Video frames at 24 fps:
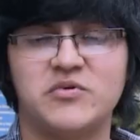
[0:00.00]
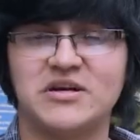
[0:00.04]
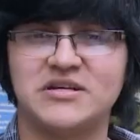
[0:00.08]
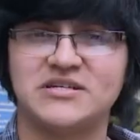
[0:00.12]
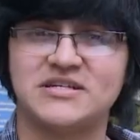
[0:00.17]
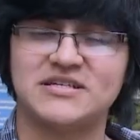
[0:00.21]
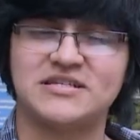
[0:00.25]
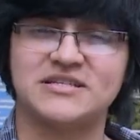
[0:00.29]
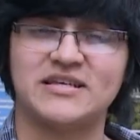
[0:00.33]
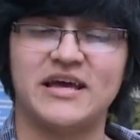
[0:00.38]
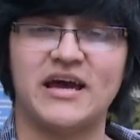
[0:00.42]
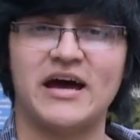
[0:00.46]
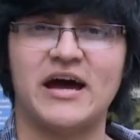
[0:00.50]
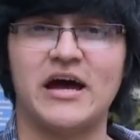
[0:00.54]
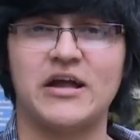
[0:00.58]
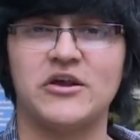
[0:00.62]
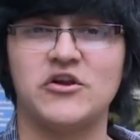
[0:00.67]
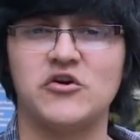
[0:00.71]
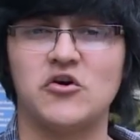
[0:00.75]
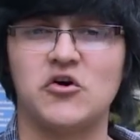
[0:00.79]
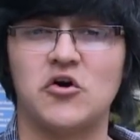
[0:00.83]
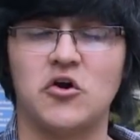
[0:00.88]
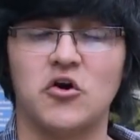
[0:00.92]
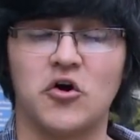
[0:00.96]
Pues este
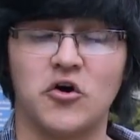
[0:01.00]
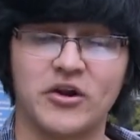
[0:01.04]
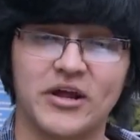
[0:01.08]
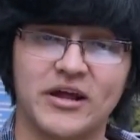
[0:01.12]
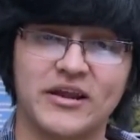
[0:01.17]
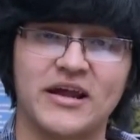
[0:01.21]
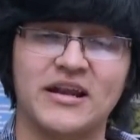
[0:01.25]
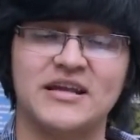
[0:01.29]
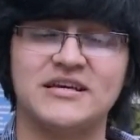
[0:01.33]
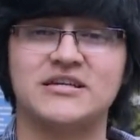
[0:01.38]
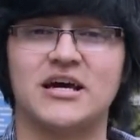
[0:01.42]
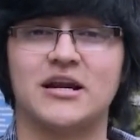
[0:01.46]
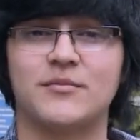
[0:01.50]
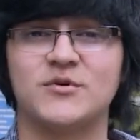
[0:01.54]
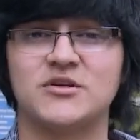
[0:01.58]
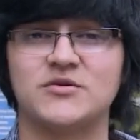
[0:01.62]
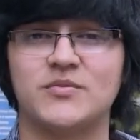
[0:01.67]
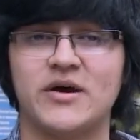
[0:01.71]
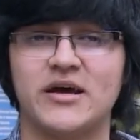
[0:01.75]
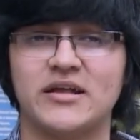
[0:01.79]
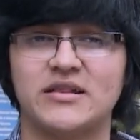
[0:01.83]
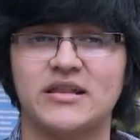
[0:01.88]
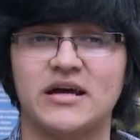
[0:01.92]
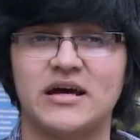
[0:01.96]
año logré realizar mis
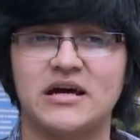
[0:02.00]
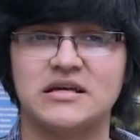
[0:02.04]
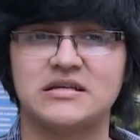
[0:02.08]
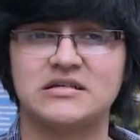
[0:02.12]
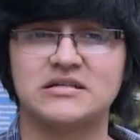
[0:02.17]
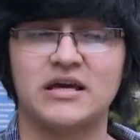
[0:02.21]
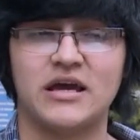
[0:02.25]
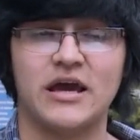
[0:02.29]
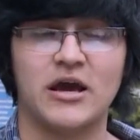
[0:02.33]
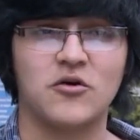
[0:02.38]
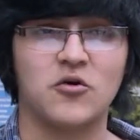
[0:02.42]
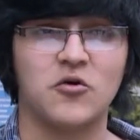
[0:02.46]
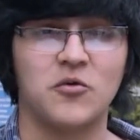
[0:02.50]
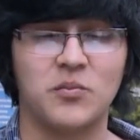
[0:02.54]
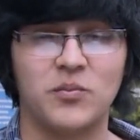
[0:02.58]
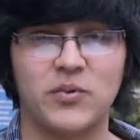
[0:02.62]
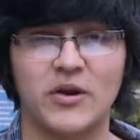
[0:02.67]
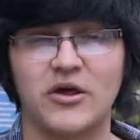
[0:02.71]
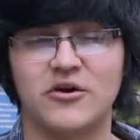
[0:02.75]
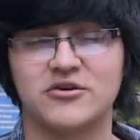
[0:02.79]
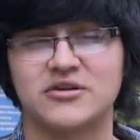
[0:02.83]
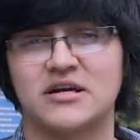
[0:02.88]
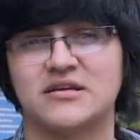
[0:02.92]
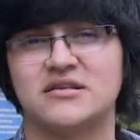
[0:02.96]
metas, he
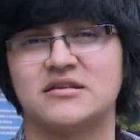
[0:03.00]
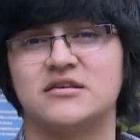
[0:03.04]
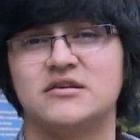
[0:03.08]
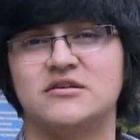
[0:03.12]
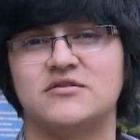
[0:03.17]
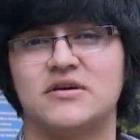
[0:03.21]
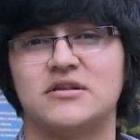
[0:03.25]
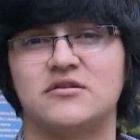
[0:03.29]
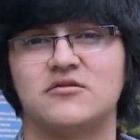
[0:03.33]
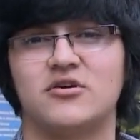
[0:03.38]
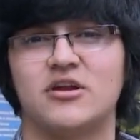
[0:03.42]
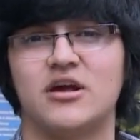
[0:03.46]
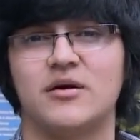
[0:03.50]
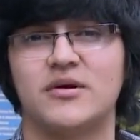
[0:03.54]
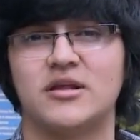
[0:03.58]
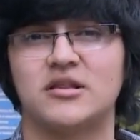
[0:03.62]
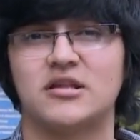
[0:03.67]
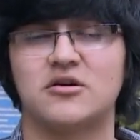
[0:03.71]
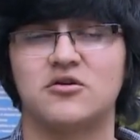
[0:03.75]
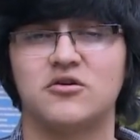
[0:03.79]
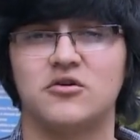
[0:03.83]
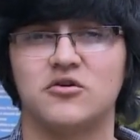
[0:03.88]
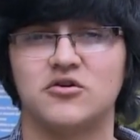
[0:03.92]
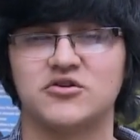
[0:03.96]
cumplido
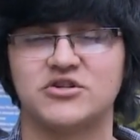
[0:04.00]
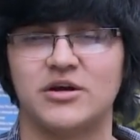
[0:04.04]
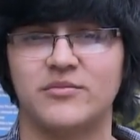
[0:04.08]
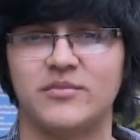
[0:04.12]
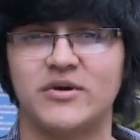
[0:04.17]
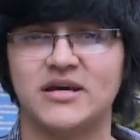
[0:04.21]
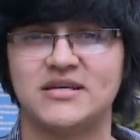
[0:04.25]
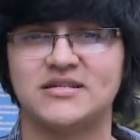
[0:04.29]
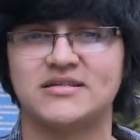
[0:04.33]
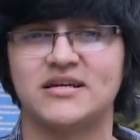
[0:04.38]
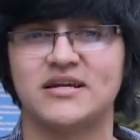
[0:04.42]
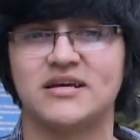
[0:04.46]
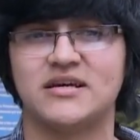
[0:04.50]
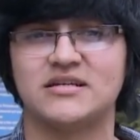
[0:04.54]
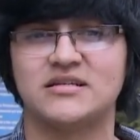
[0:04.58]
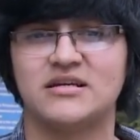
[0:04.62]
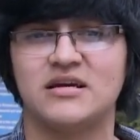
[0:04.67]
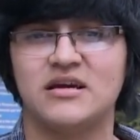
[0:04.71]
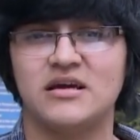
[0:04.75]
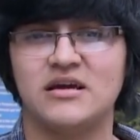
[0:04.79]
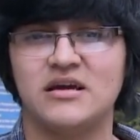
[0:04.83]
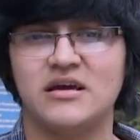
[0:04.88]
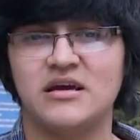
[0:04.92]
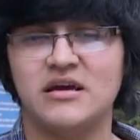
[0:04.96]
satisfactoriamente con los semestres
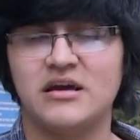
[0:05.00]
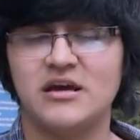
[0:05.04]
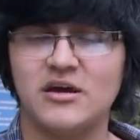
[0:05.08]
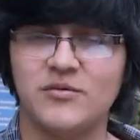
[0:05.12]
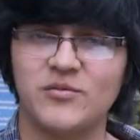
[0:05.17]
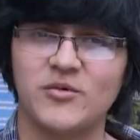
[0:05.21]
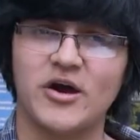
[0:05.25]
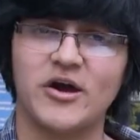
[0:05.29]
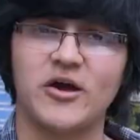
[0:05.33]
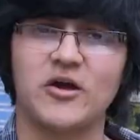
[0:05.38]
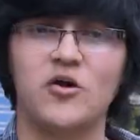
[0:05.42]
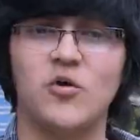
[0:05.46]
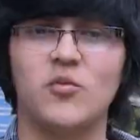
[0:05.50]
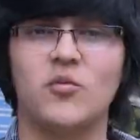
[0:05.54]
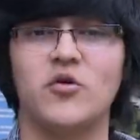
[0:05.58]
y me ha ido